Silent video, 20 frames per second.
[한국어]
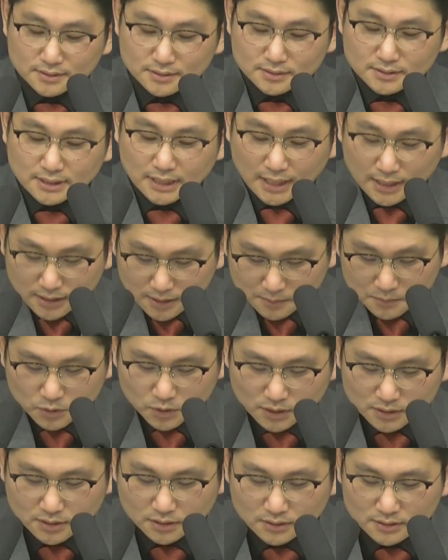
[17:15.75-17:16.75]
사람과
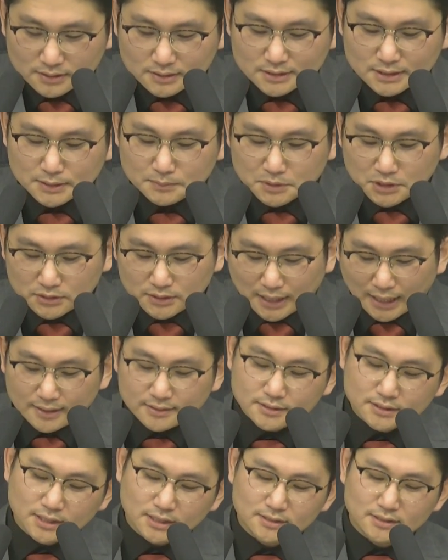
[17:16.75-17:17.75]
그런 심지어
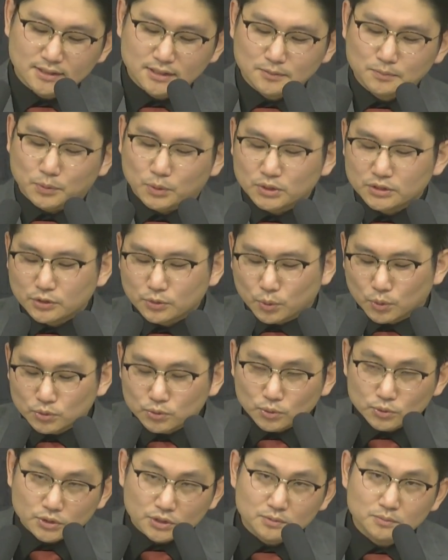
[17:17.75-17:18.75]
단체들이 보이는
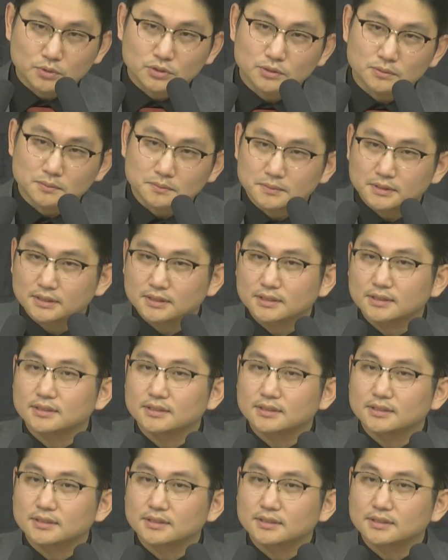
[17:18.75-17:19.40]
공통적인 모습입니다.